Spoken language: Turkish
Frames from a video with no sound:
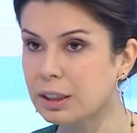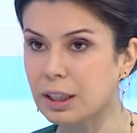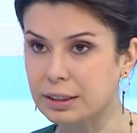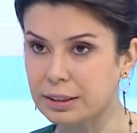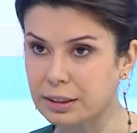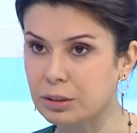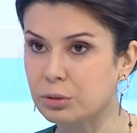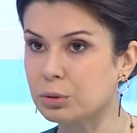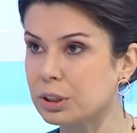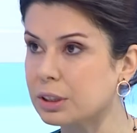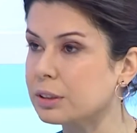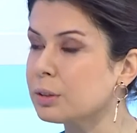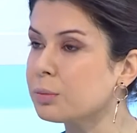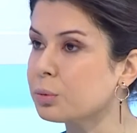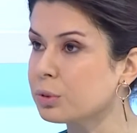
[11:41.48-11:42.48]
lenslerin
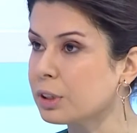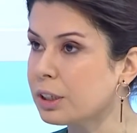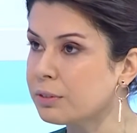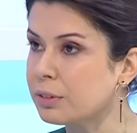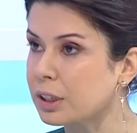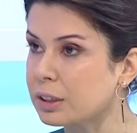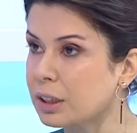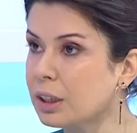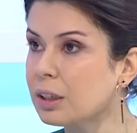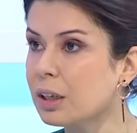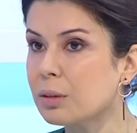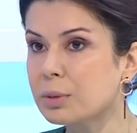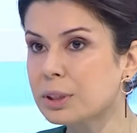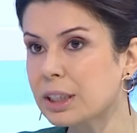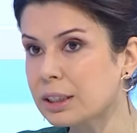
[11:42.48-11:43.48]
üzerinde bunlar var.
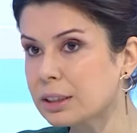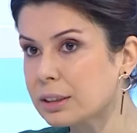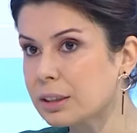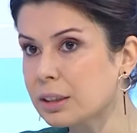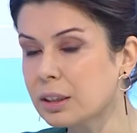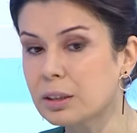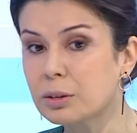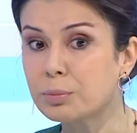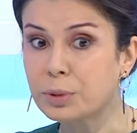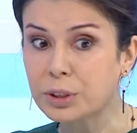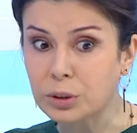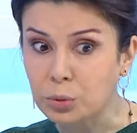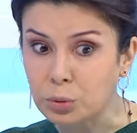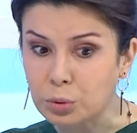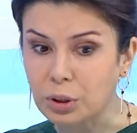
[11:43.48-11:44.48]
Ama gene de
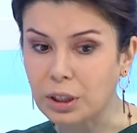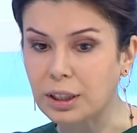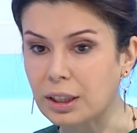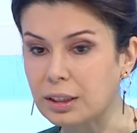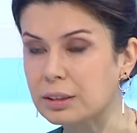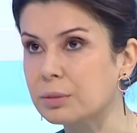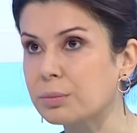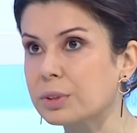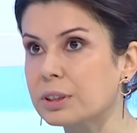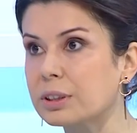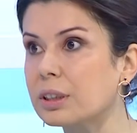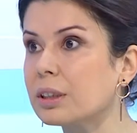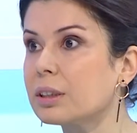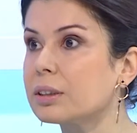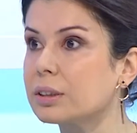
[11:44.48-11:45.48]
bir sürü
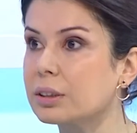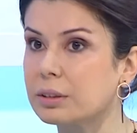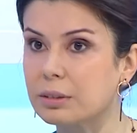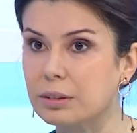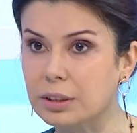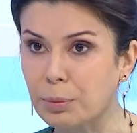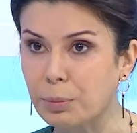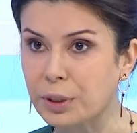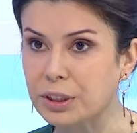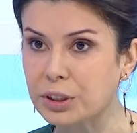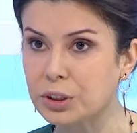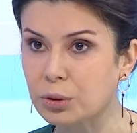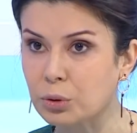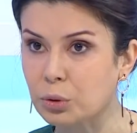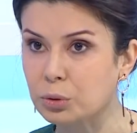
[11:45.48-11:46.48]
hayatımızda yapay
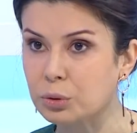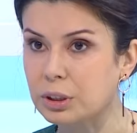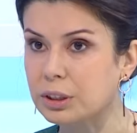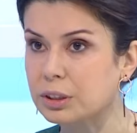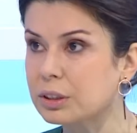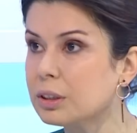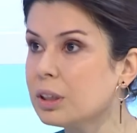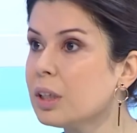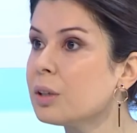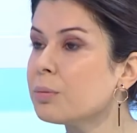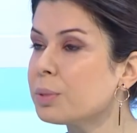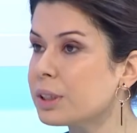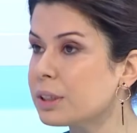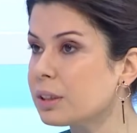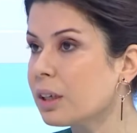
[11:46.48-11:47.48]
ışık olduğu için
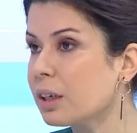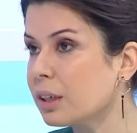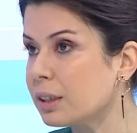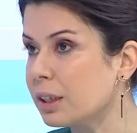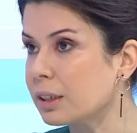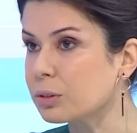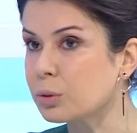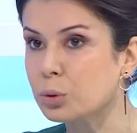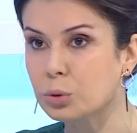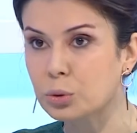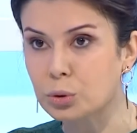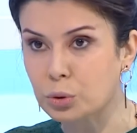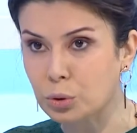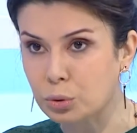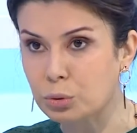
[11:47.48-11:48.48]
biz halen
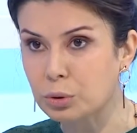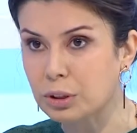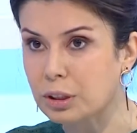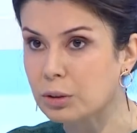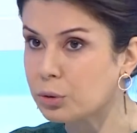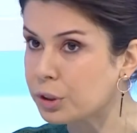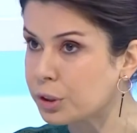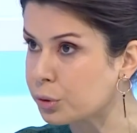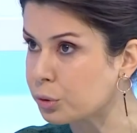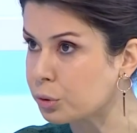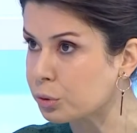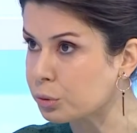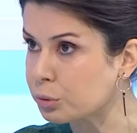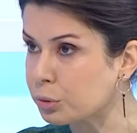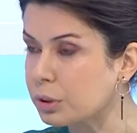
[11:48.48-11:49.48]
koruyucu gözlükler
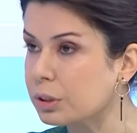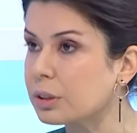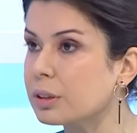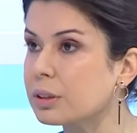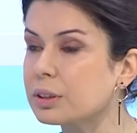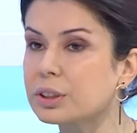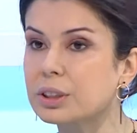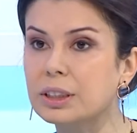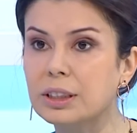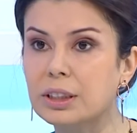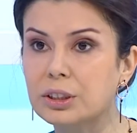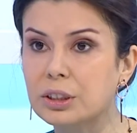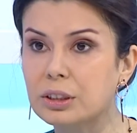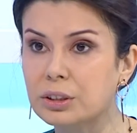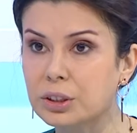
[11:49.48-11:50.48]
öneriyoruz. Ee, işte
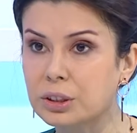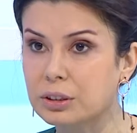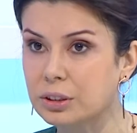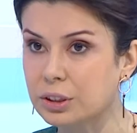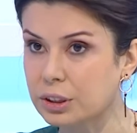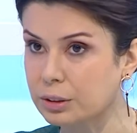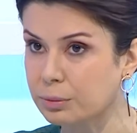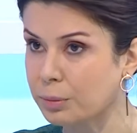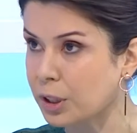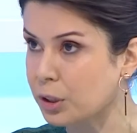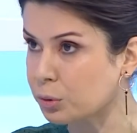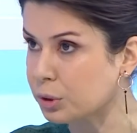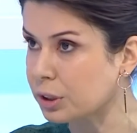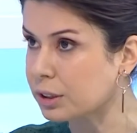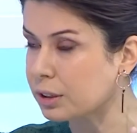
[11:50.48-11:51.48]
gece aşırı ışık
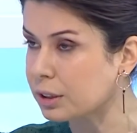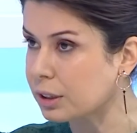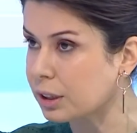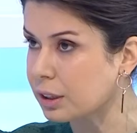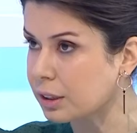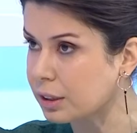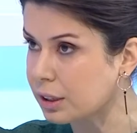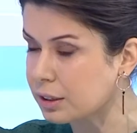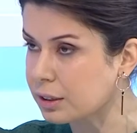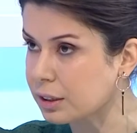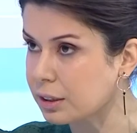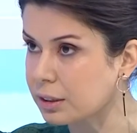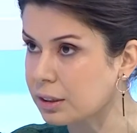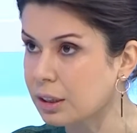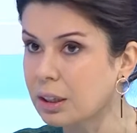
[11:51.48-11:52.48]
maruziyetinde kalan
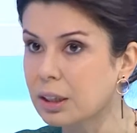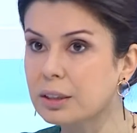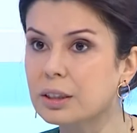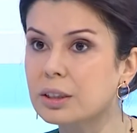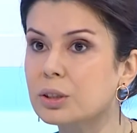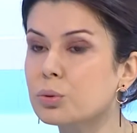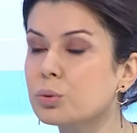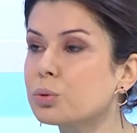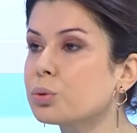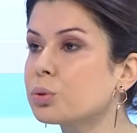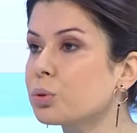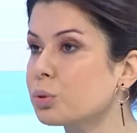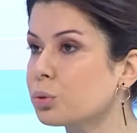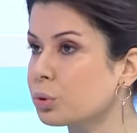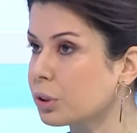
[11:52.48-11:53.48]
hastalara gece sürüş
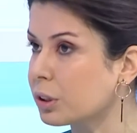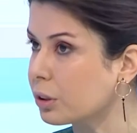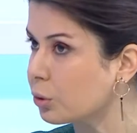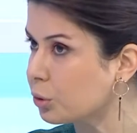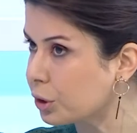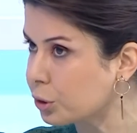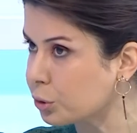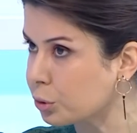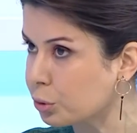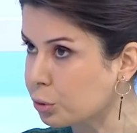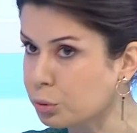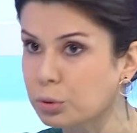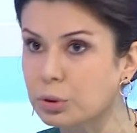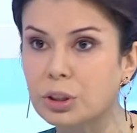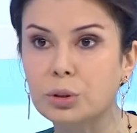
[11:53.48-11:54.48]
gözlükleri
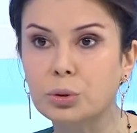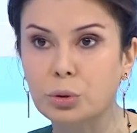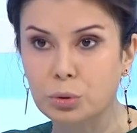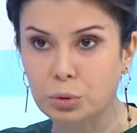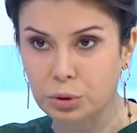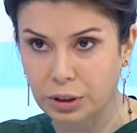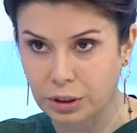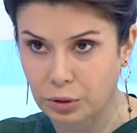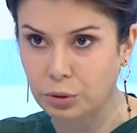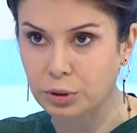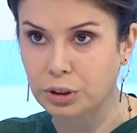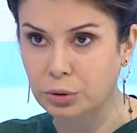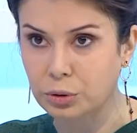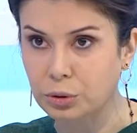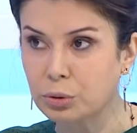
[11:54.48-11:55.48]
öneriyoruz. Güneş gözlükleri
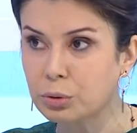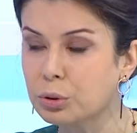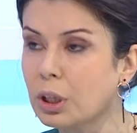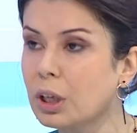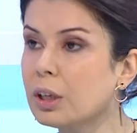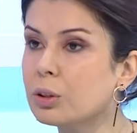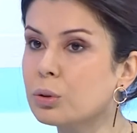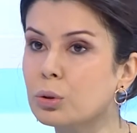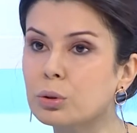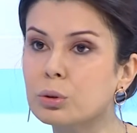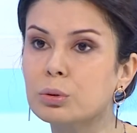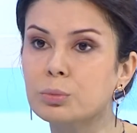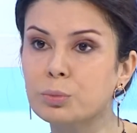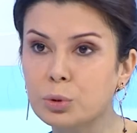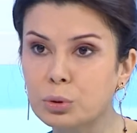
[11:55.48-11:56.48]
öneriyoruz.
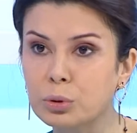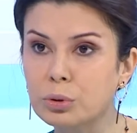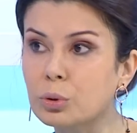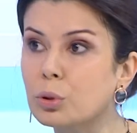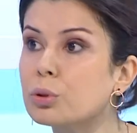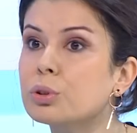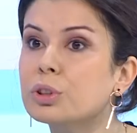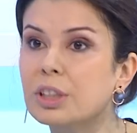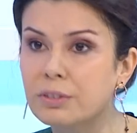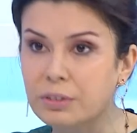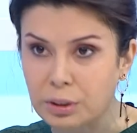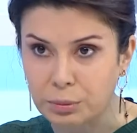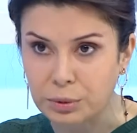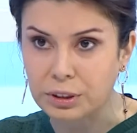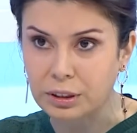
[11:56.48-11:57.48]
Gözümüzü, göz
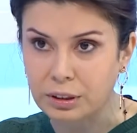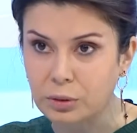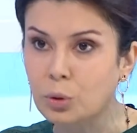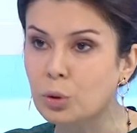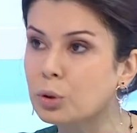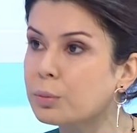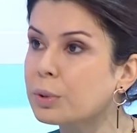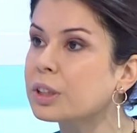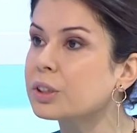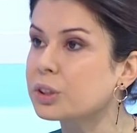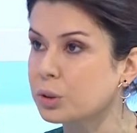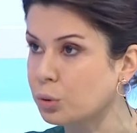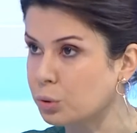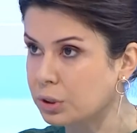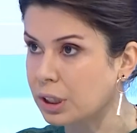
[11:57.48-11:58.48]
çevremizi korumak
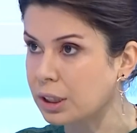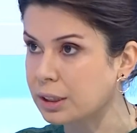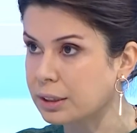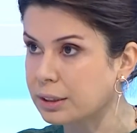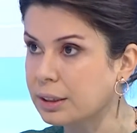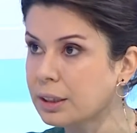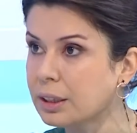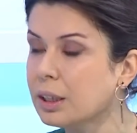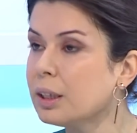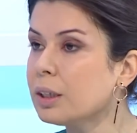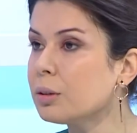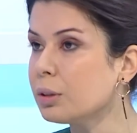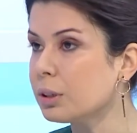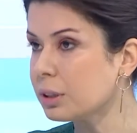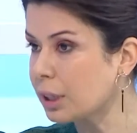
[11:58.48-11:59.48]
için özellikle
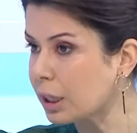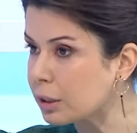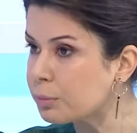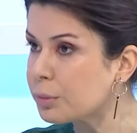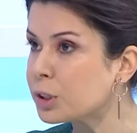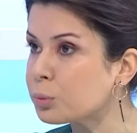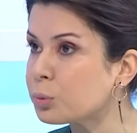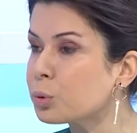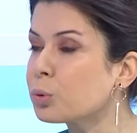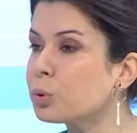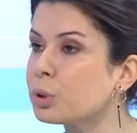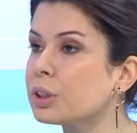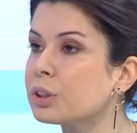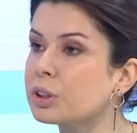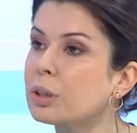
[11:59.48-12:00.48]
e, yani mecbur
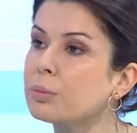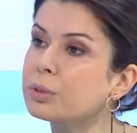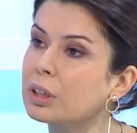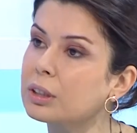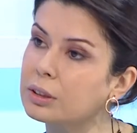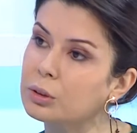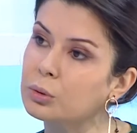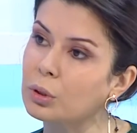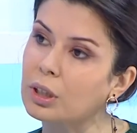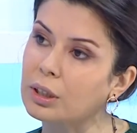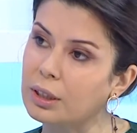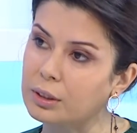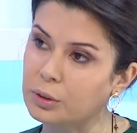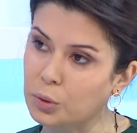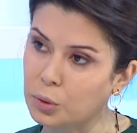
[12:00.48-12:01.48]
kullanacağımız aksesuarlar